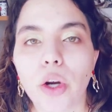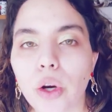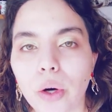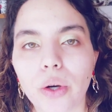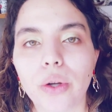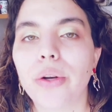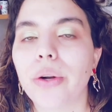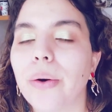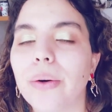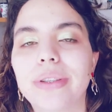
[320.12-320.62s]

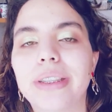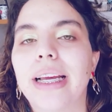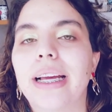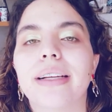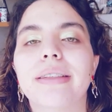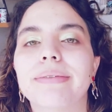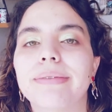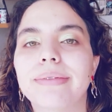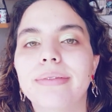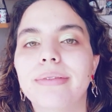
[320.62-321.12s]
no, no, o
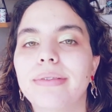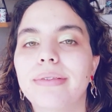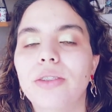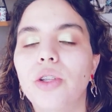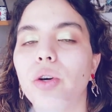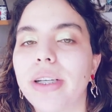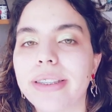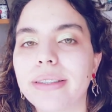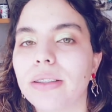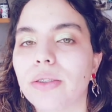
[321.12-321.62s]
sea,
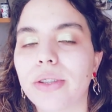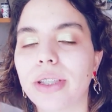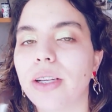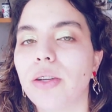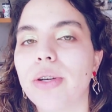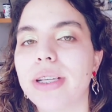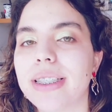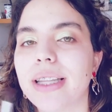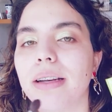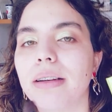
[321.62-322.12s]
no es, o sea,
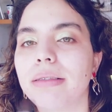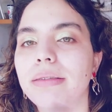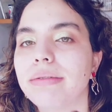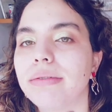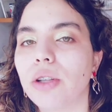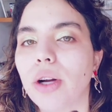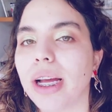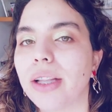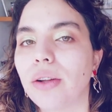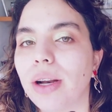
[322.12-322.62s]
no están
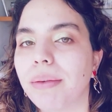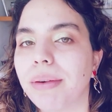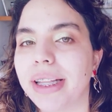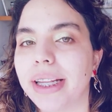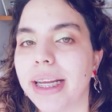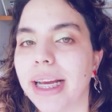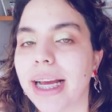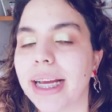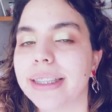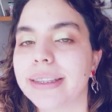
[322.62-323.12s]
tocando la
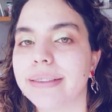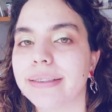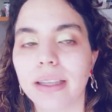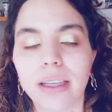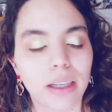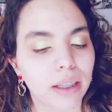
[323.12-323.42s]
batería, es